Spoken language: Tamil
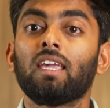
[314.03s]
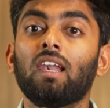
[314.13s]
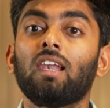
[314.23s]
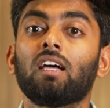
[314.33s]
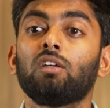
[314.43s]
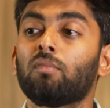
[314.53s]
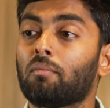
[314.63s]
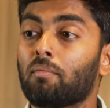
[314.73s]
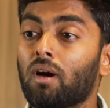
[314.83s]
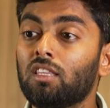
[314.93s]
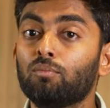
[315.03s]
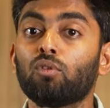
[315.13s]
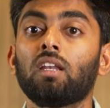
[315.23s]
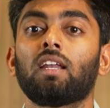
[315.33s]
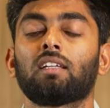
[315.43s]
எல்லாத்தையும் நம்ம
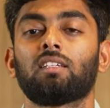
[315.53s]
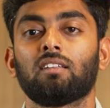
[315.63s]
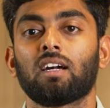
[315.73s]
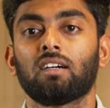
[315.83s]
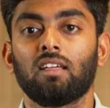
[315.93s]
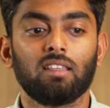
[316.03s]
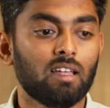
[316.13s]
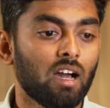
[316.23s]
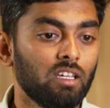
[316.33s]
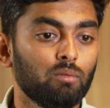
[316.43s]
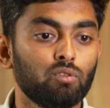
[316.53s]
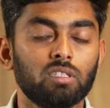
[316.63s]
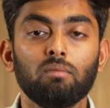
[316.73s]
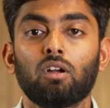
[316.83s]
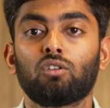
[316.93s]
மதிப்புடன் நடத்துறதுக்காக தான் இந்த ஆயுத
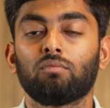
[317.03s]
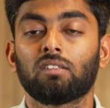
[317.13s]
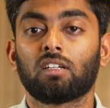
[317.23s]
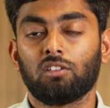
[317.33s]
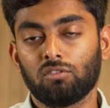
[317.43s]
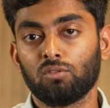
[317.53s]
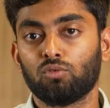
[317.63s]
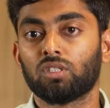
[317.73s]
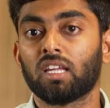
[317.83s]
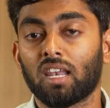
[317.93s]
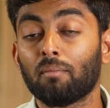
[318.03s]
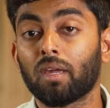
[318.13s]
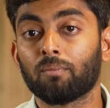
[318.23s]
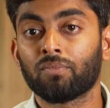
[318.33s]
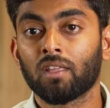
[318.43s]
பூஜை மற்றும் இந்த சரஸ்வதி பூஜை எல்லாமே